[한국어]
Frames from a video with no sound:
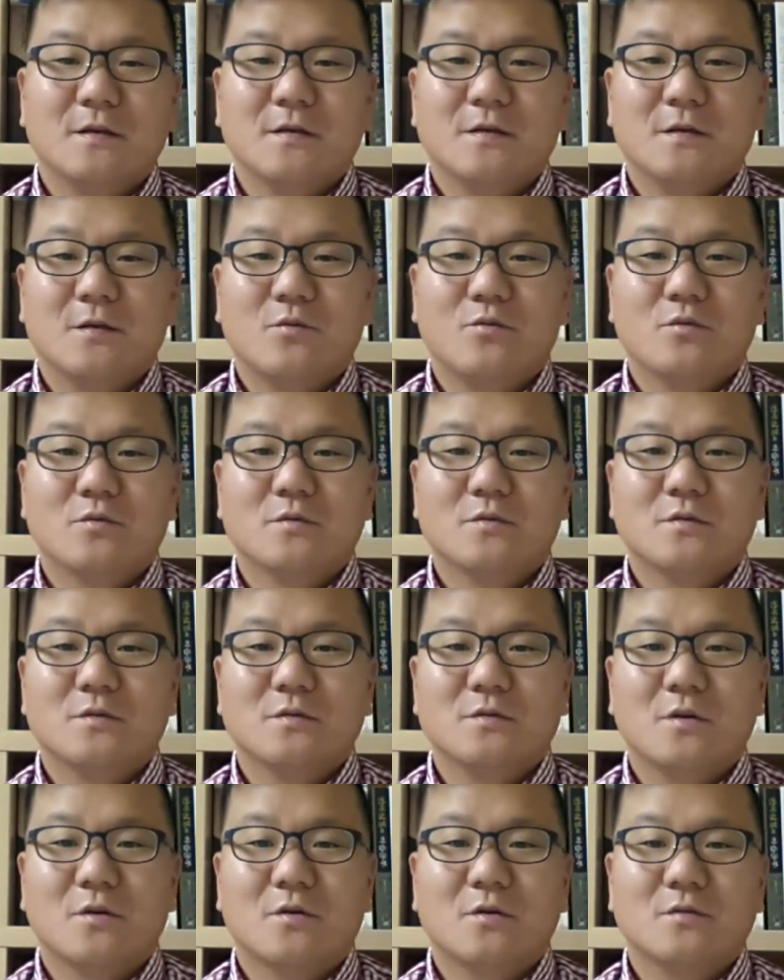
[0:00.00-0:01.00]
예,
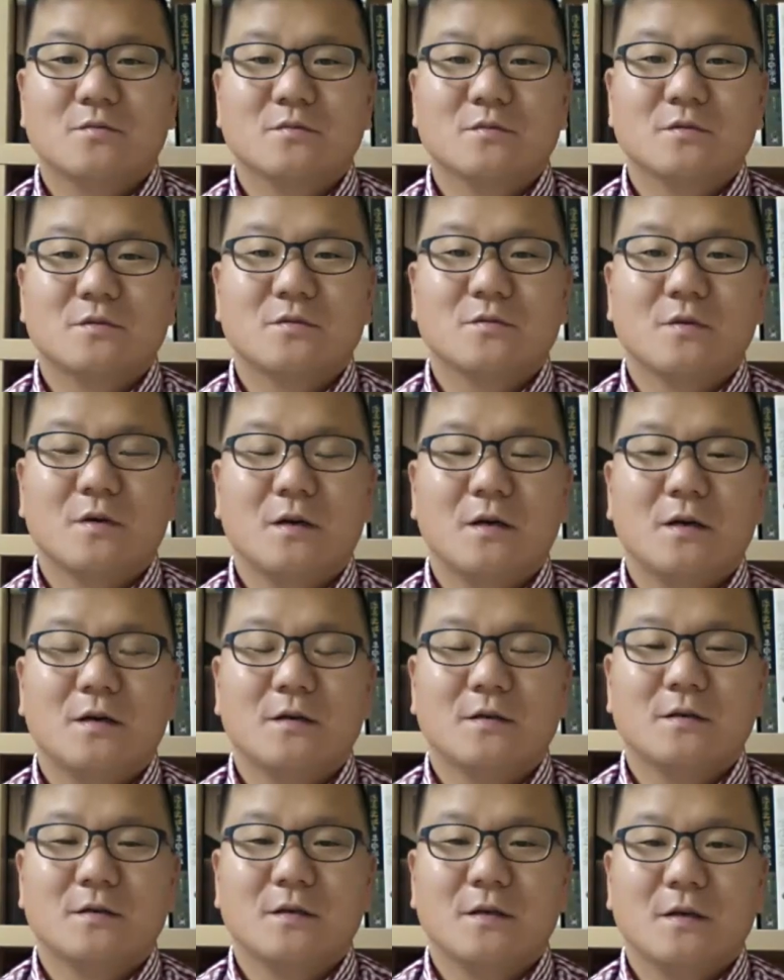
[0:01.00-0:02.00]
오늘은 여러분들과
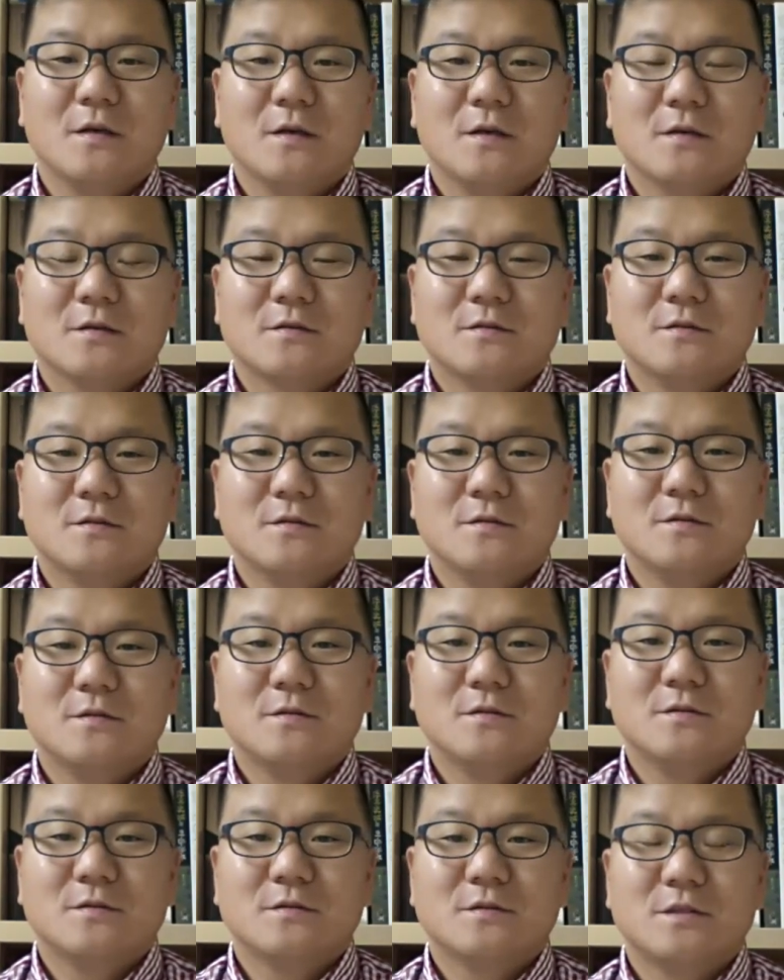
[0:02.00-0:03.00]

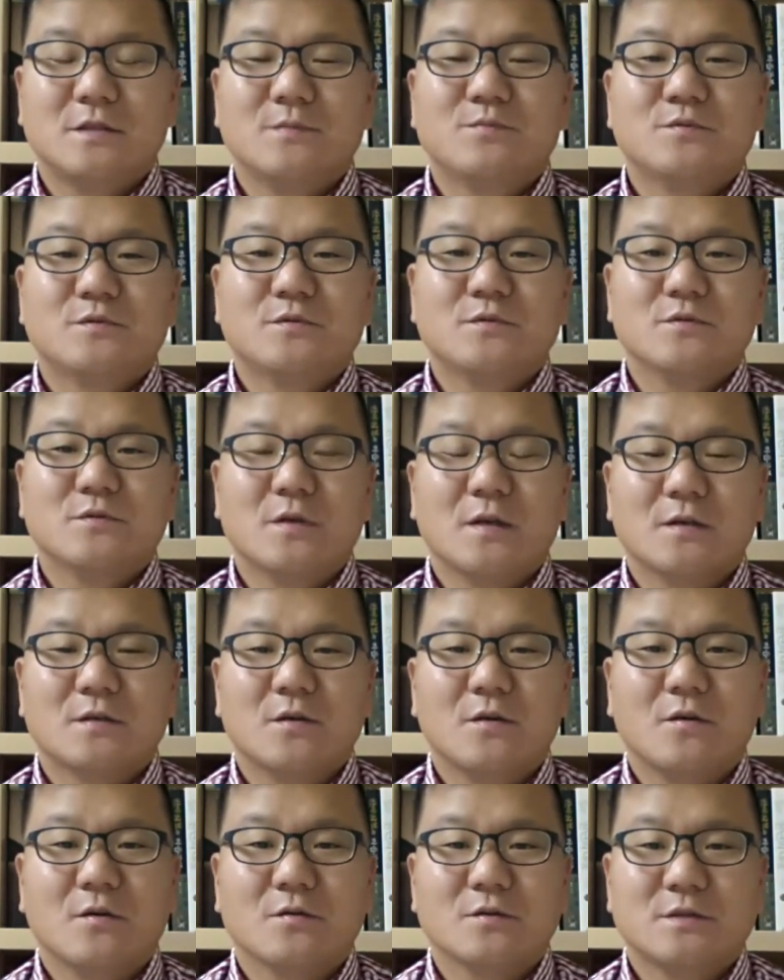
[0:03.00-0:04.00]
그 집
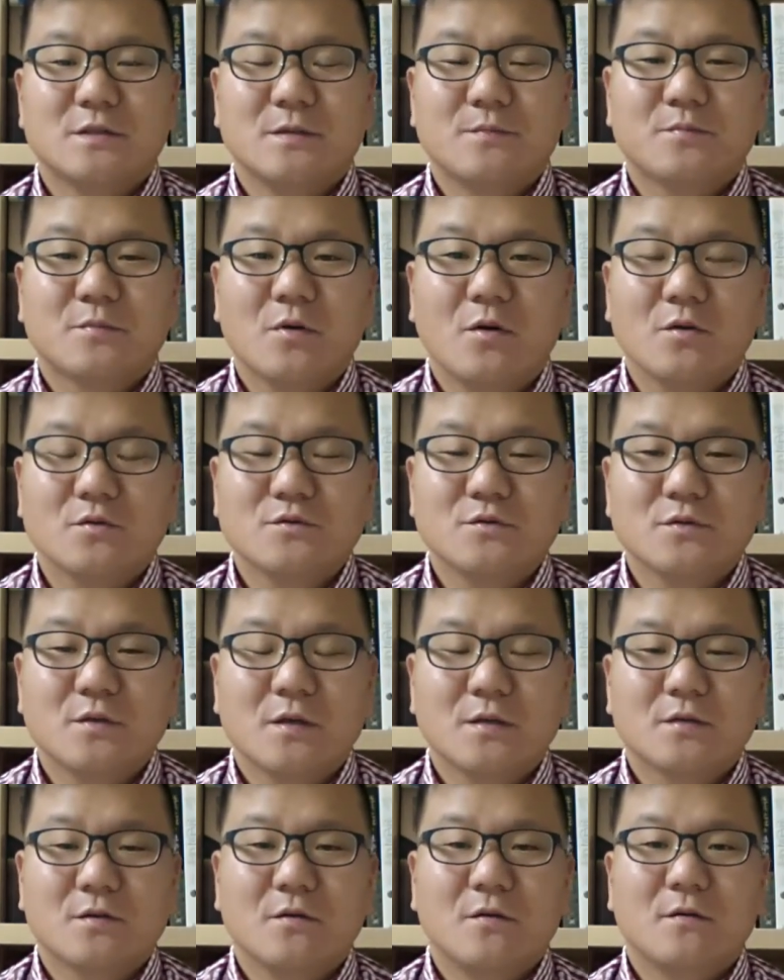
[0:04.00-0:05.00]
중에서, 집터
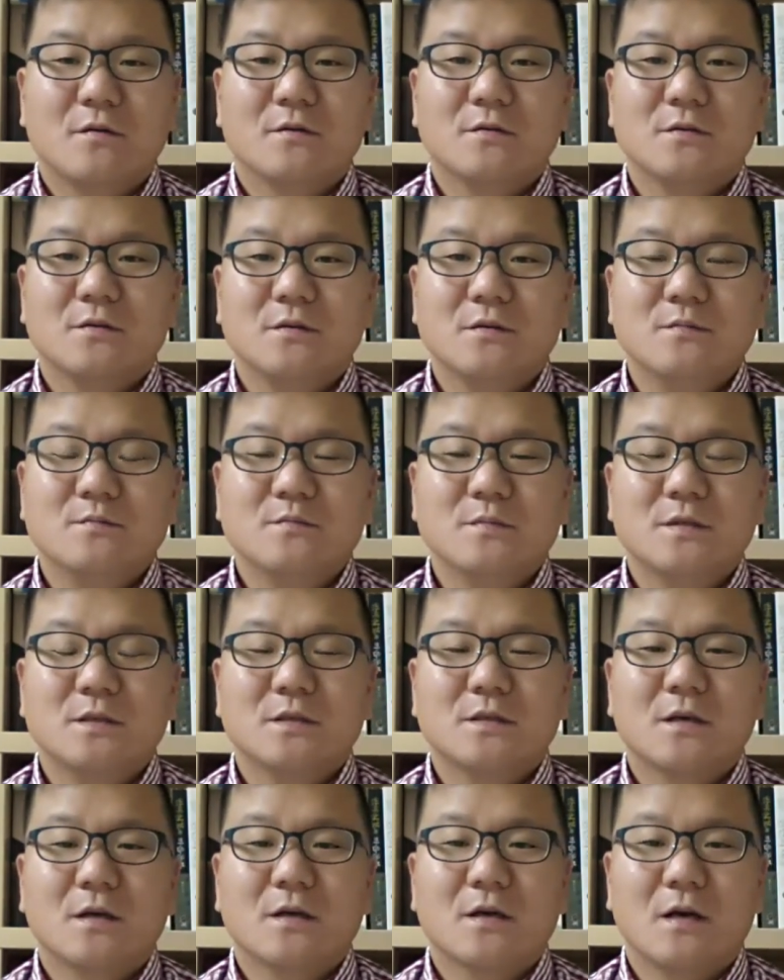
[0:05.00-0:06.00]
중에서
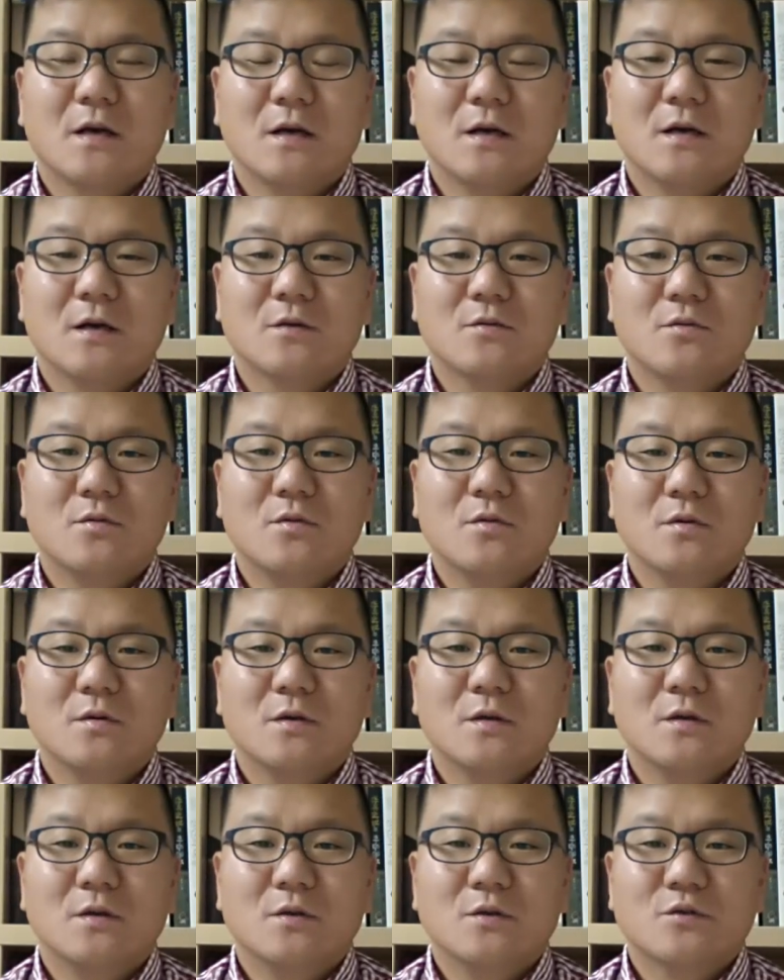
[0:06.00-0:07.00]
음기가 강하고
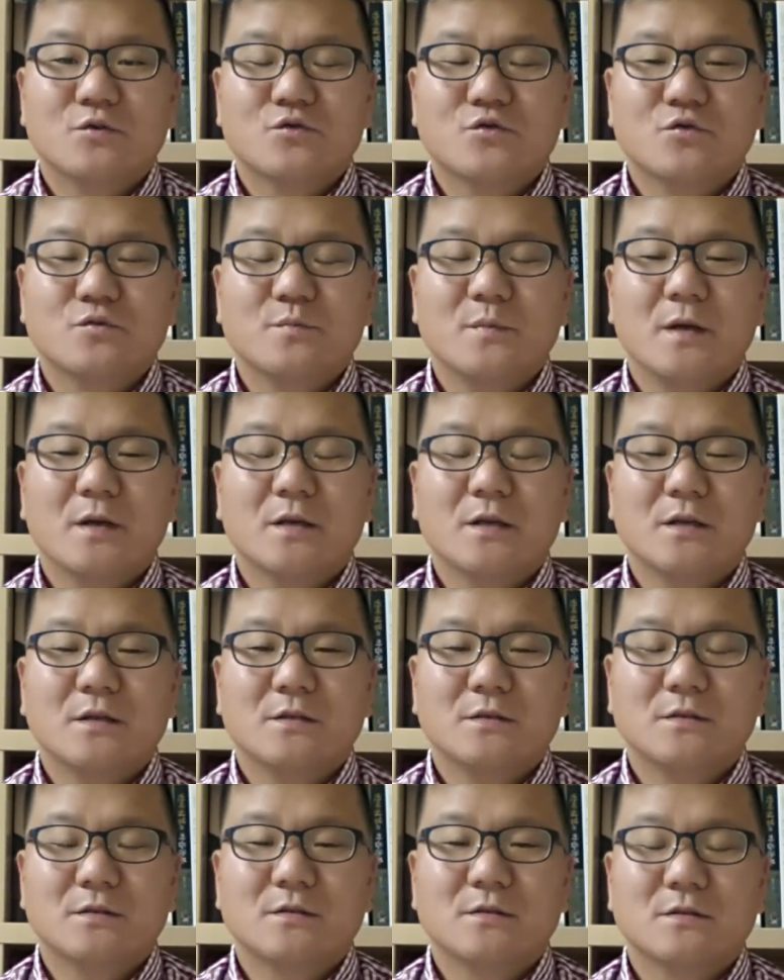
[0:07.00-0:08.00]
수맥이
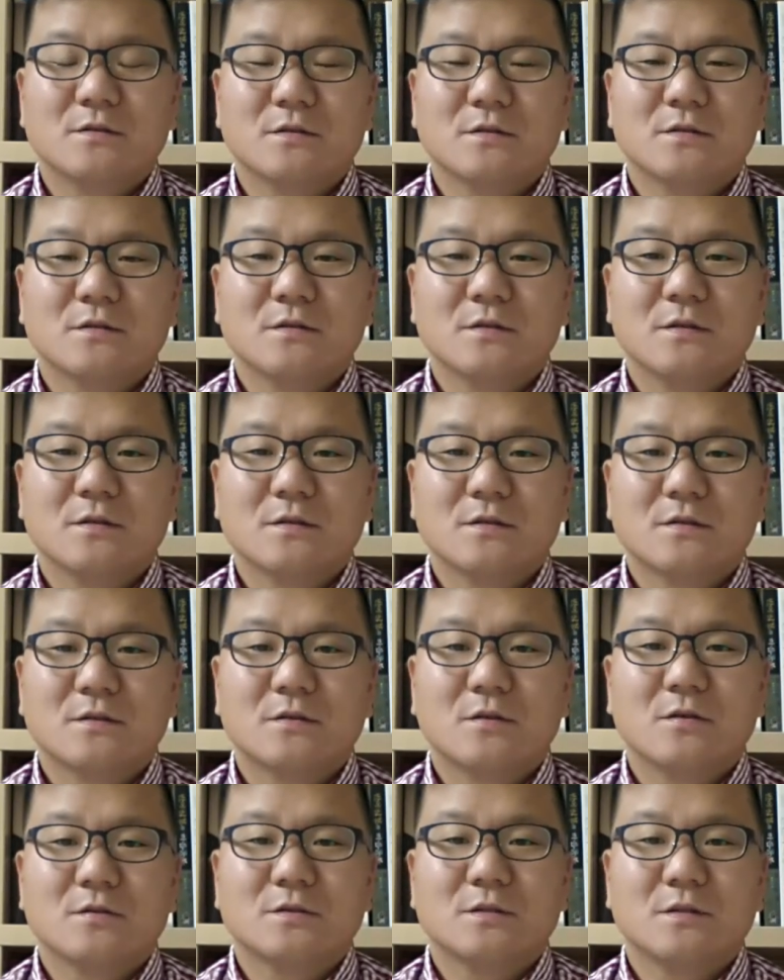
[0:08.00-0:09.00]
흐르는
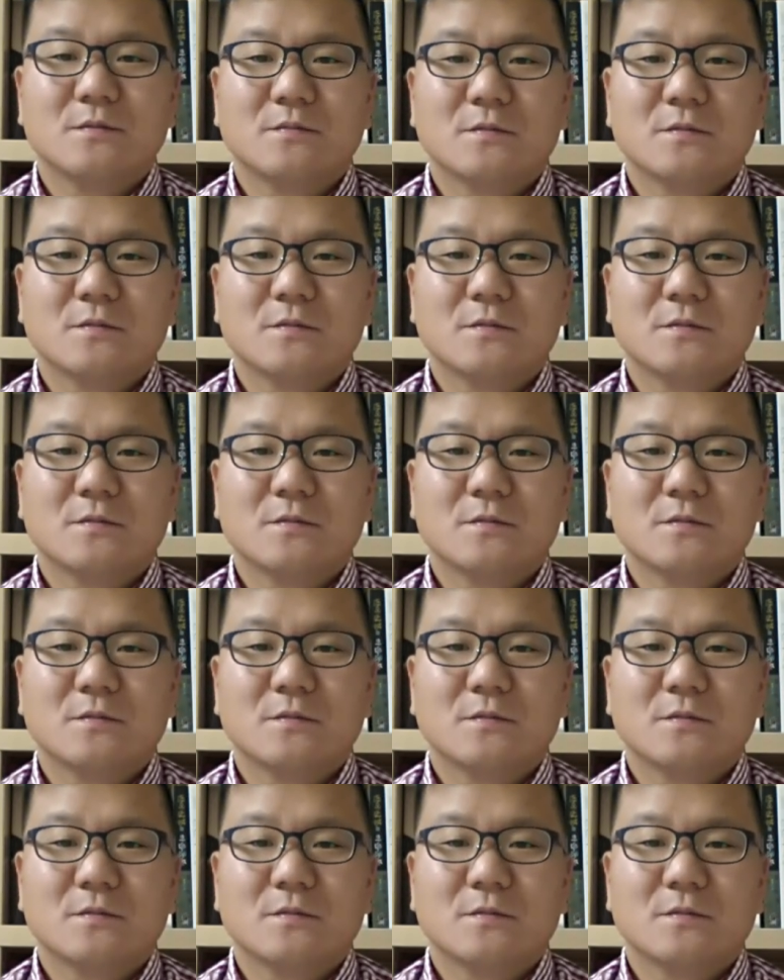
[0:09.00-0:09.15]
그런 집.